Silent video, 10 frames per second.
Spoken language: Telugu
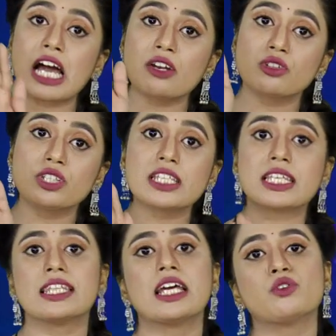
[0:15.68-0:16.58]
వద్దుల
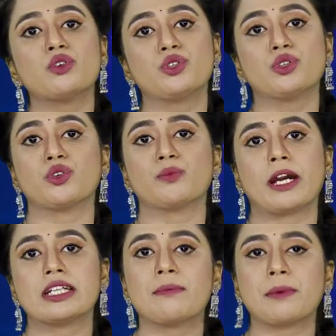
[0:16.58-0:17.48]
సందాన్ని కుట్టుర్రు
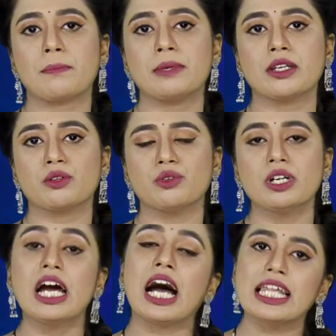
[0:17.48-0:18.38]
పట్నం పబ్లిక్
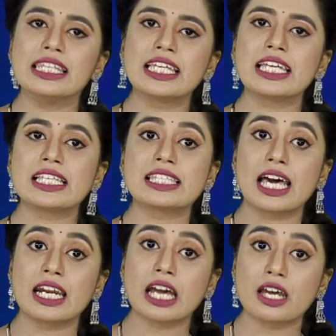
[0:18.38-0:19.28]
అందుకే
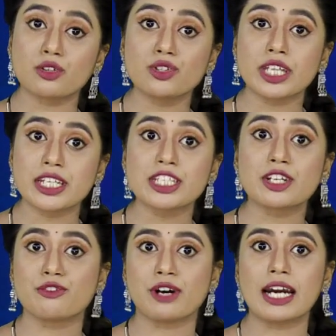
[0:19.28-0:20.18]
సర్కార్ వాళ్ళు
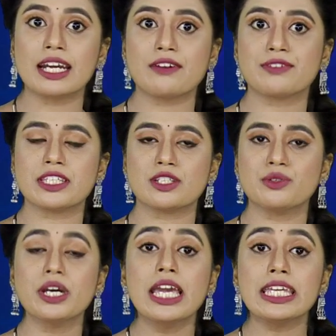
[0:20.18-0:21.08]
తెరిచిర్రు వార్డ్
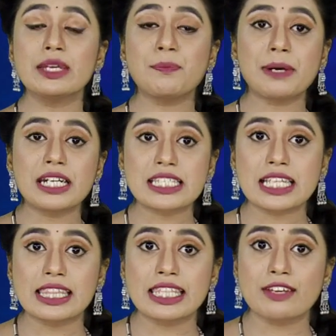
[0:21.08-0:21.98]
ఆఫీసులు ఇప్పటి
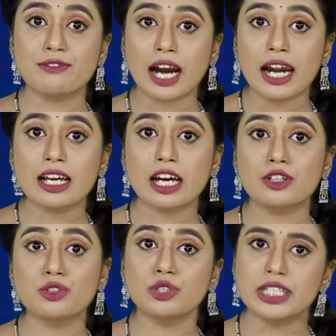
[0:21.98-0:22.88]
సంధి వాడ
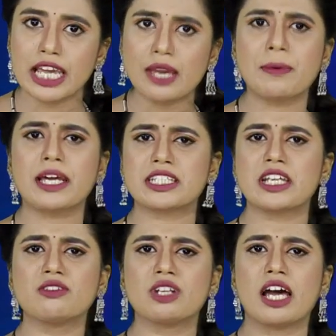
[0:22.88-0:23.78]
కట్టుకు ఏ
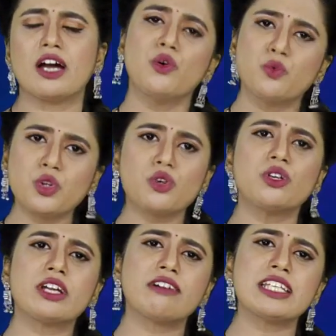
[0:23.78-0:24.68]
పర్షన్ ఉన్నా
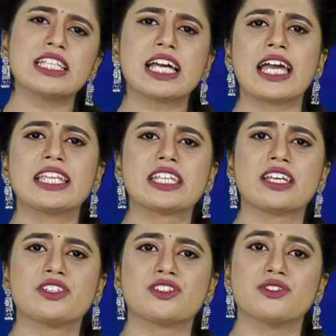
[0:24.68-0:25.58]
ఉరుక్కుంట పోయి షికాయత్
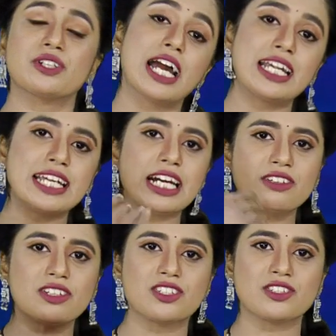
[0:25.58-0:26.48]
చేయొచ్చు గట్టిగా
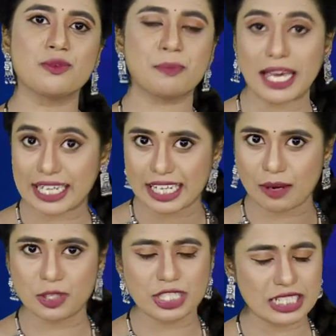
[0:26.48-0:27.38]
అడగొచ్చు
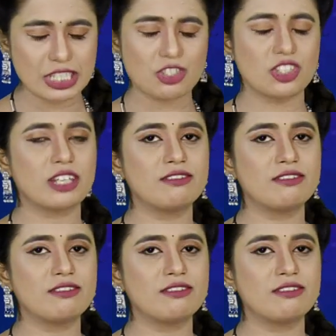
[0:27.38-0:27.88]
పాన్రిగ్గా ముచ్చటెందు చూద్దాం